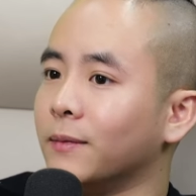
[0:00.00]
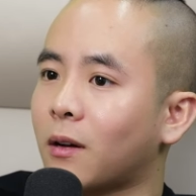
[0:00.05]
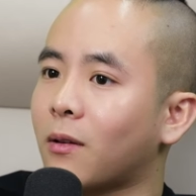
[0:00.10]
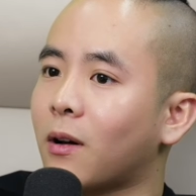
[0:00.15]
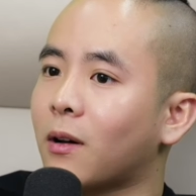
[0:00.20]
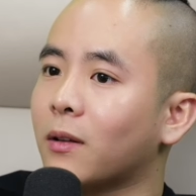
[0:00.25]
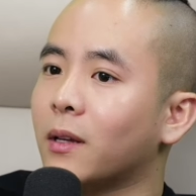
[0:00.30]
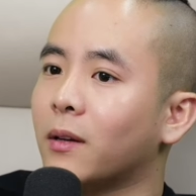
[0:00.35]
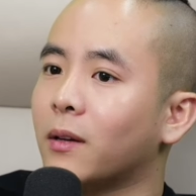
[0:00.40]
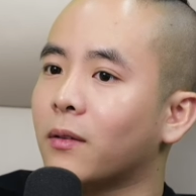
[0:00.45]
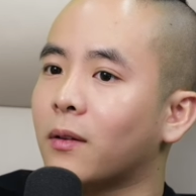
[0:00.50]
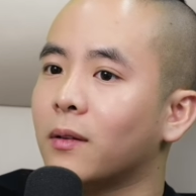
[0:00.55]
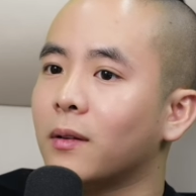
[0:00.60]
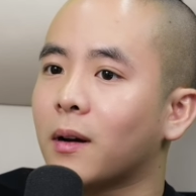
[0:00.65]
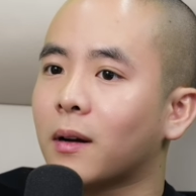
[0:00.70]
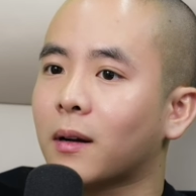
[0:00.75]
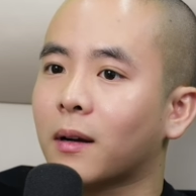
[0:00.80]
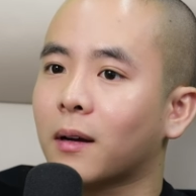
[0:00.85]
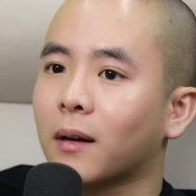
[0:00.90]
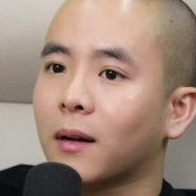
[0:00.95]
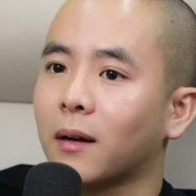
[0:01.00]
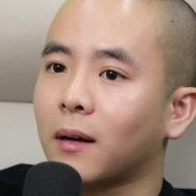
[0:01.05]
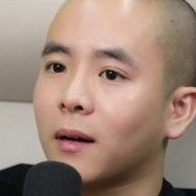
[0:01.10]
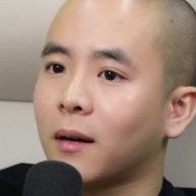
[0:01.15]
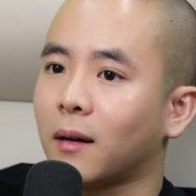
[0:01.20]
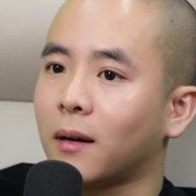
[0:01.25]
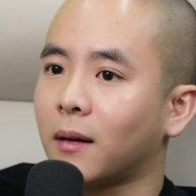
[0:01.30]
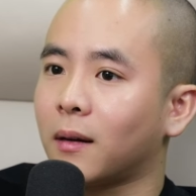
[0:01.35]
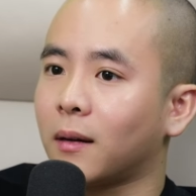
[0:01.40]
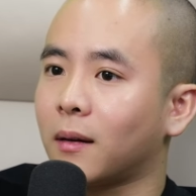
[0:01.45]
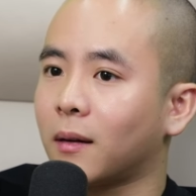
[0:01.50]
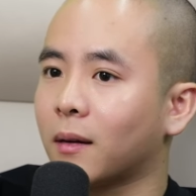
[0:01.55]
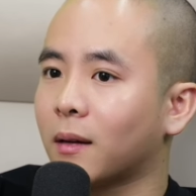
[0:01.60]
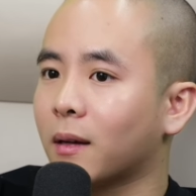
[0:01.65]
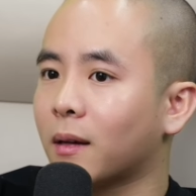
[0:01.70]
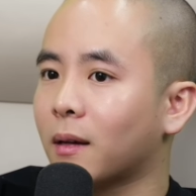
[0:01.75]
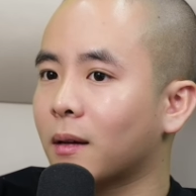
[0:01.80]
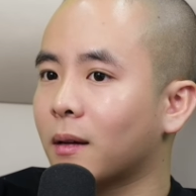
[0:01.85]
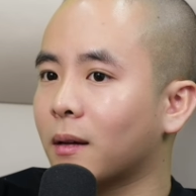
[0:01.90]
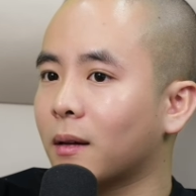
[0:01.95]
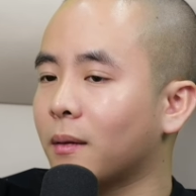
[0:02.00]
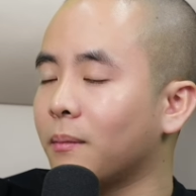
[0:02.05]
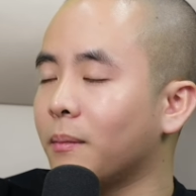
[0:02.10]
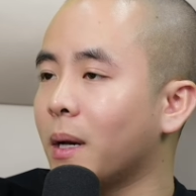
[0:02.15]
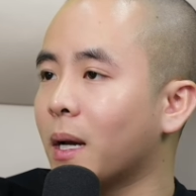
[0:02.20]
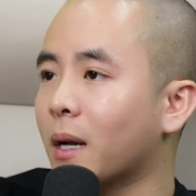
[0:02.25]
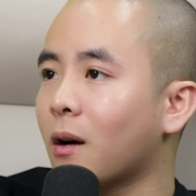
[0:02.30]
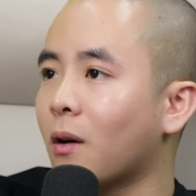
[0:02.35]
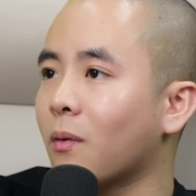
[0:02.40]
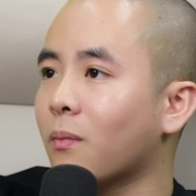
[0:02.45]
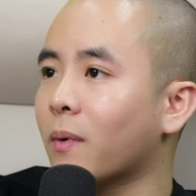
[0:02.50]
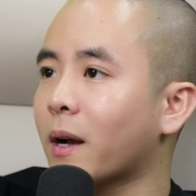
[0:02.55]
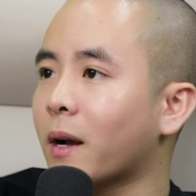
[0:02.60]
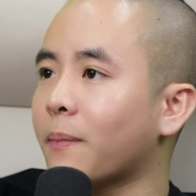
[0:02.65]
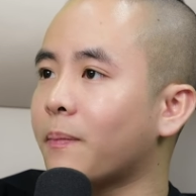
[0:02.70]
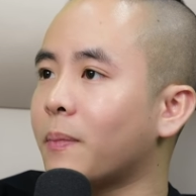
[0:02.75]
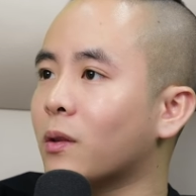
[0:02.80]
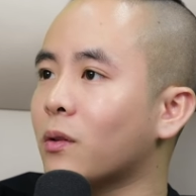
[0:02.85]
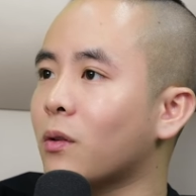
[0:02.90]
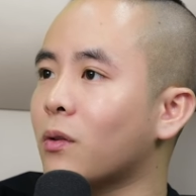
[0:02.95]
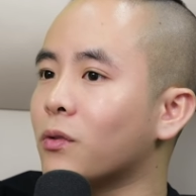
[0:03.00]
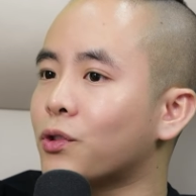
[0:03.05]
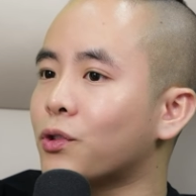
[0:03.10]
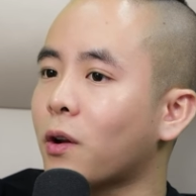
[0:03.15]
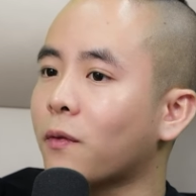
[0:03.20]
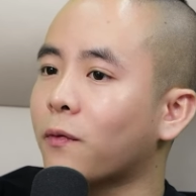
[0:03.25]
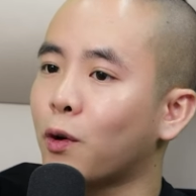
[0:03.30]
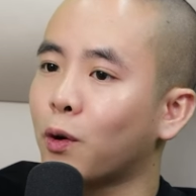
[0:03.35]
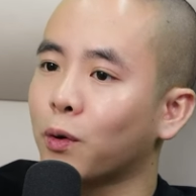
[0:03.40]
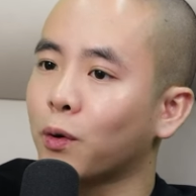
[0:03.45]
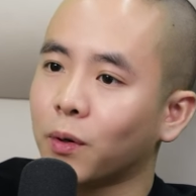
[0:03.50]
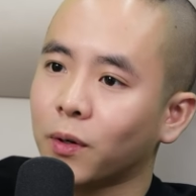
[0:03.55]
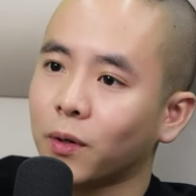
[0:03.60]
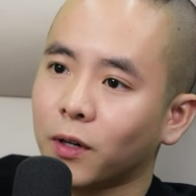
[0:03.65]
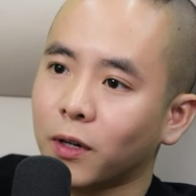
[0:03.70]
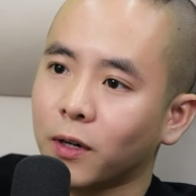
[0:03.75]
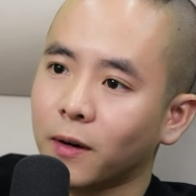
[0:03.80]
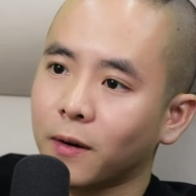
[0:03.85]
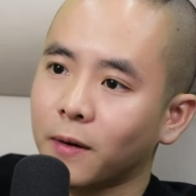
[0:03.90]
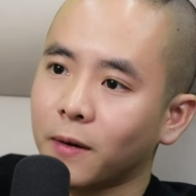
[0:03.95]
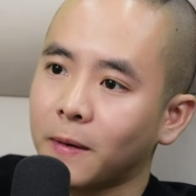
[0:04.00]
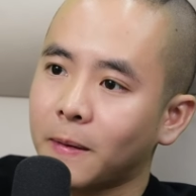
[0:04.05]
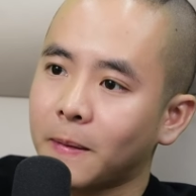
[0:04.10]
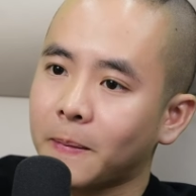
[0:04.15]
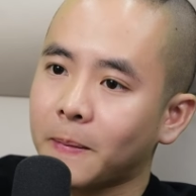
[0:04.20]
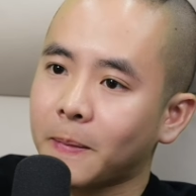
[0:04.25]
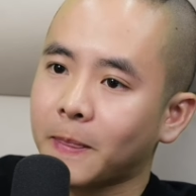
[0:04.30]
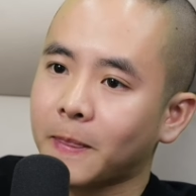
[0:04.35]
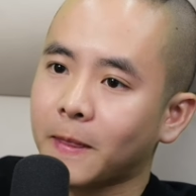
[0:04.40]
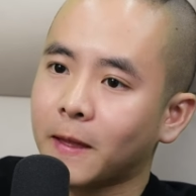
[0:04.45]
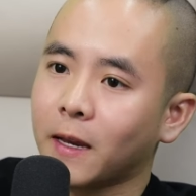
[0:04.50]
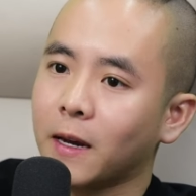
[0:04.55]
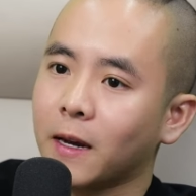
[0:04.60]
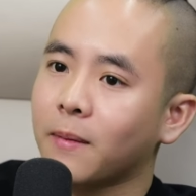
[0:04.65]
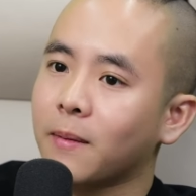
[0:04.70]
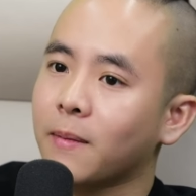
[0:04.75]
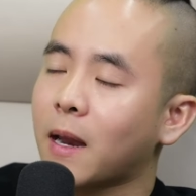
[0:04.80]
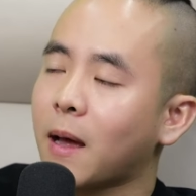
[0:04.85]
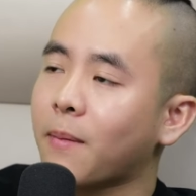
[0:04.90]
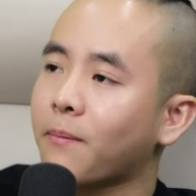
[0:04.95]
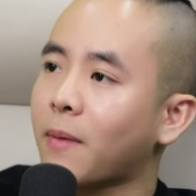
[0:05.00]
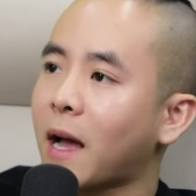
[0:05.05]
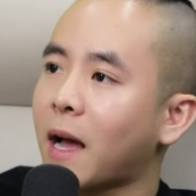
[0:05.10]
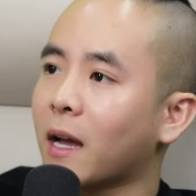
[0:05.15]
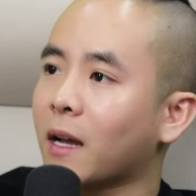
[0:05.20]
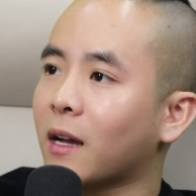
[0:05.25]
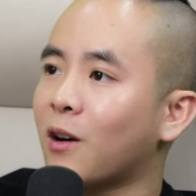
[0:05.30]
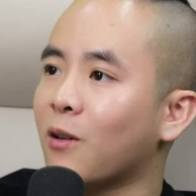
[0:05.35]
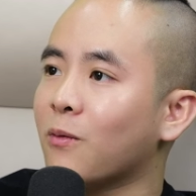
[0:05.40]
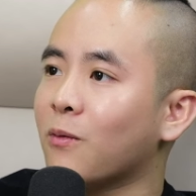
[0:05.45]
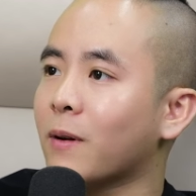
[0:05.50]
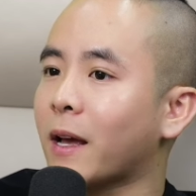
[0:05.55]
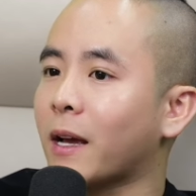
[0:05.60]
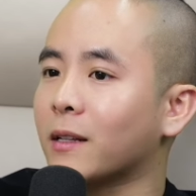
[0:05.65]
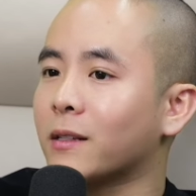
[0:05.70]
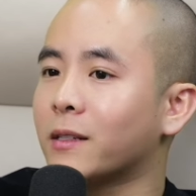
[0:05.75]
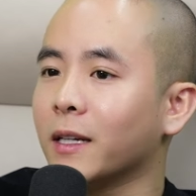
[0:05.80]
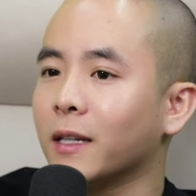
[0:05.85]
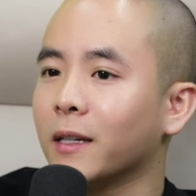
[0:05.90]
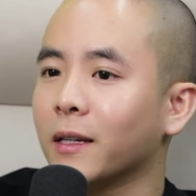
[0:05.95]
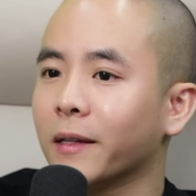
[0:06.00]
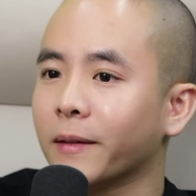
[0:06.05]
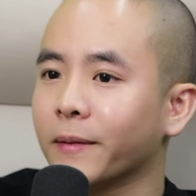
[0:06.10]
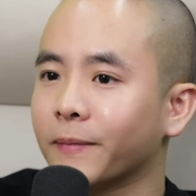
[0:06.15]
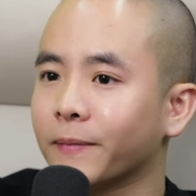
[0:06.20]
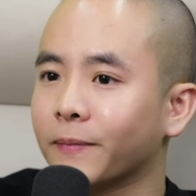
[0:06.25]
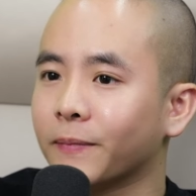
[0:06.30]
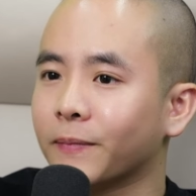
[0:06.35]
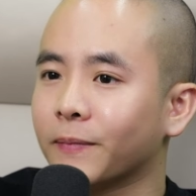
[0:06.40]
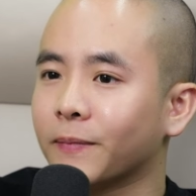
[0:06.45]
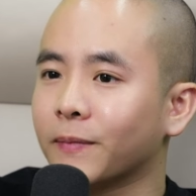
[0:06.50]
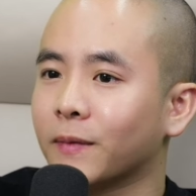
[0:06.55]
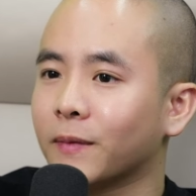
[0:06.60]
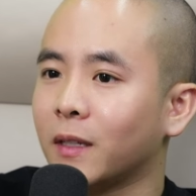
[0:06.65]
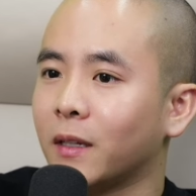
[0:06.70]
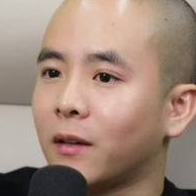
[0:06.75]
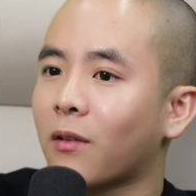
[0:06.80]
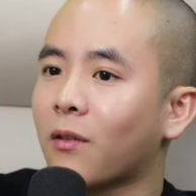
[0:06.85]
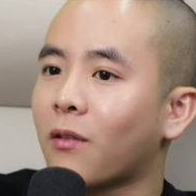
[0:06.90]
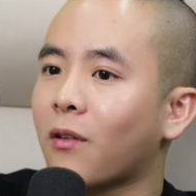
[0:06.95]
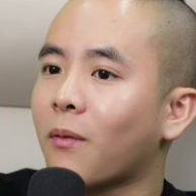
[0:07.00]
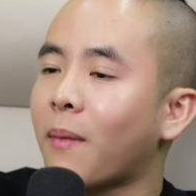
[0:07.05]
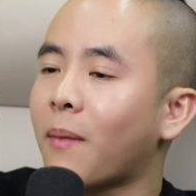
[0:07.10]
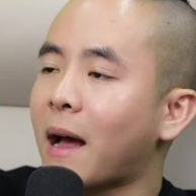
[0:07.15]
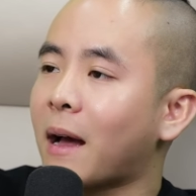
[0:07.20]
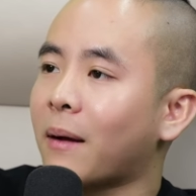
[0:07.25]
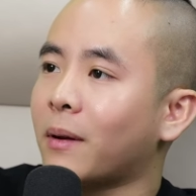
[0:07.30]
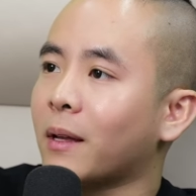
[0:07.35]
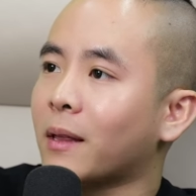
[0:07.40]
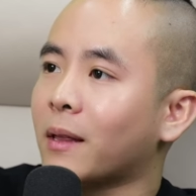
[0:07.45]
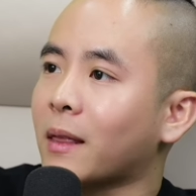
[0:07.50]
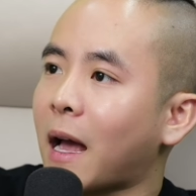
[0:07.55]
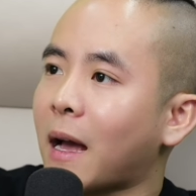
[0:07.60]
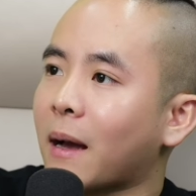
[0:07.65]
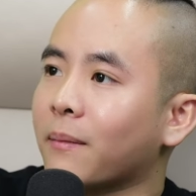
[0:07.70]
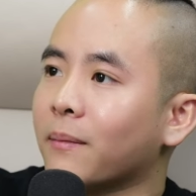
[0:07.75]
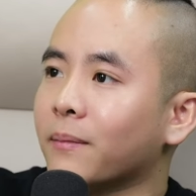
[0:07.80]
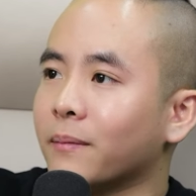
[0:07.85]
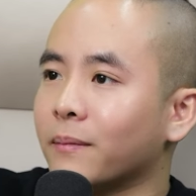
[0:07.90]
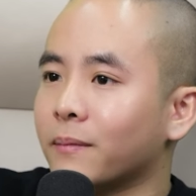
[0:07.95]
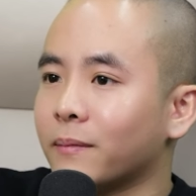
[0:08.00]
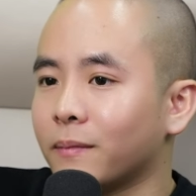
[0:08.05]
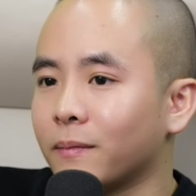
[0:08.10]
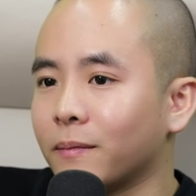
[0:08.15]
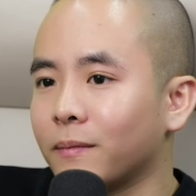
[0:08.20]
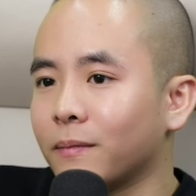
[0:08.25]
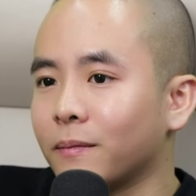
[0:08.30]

Sau đó thì nó được uh, Mekong Capital rót vốn thì đến năm 2009 ấy, thì nó có 38